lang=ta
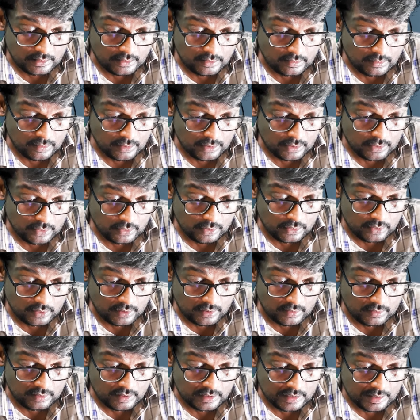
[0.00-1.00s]
உங்களுக்கு
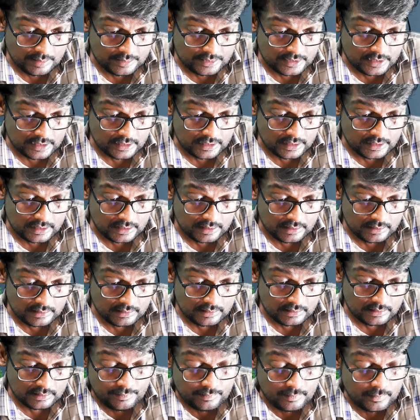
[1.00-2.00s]
ரூட்டோடு உங்களுக்கு காமிச்சிடுது
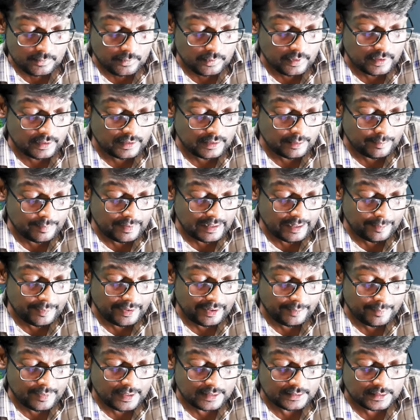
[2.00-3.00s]
உங்களுக்கு இதில் ப்ளே
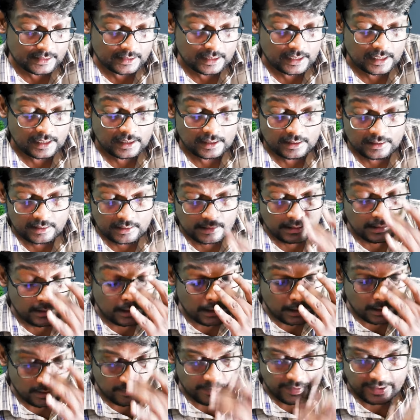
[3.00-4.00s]
பண்ணி பார்த்துக்கலாம்
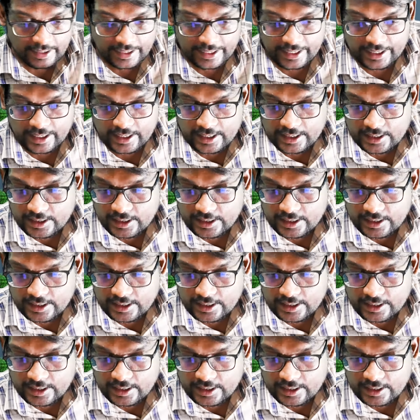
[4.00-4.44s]
வண்டி